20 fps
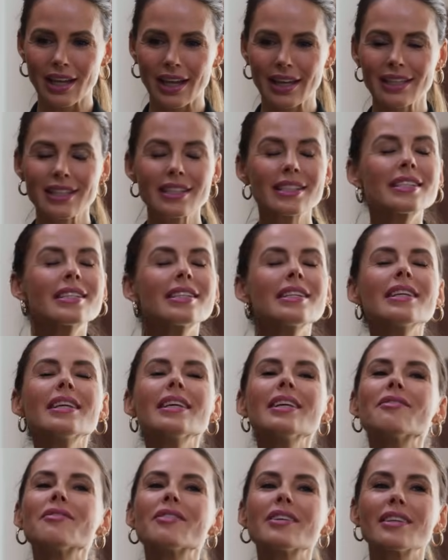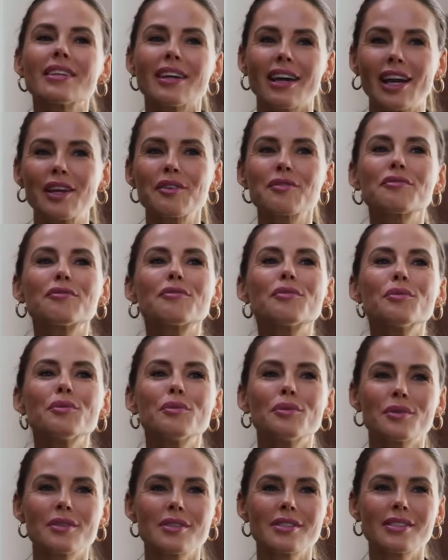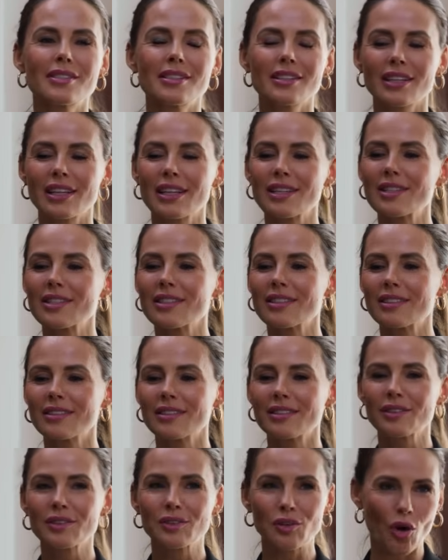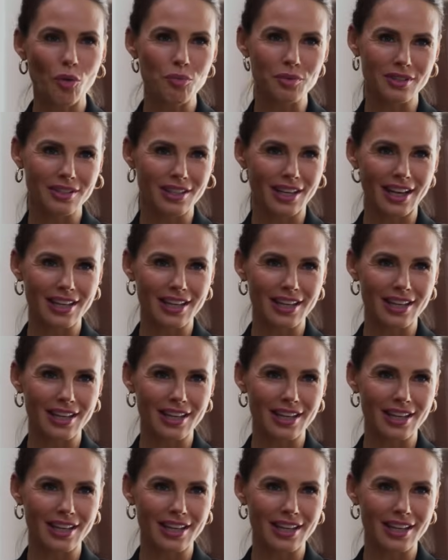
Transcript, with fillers: eigentlich nie wieder einen Fuß in Corporate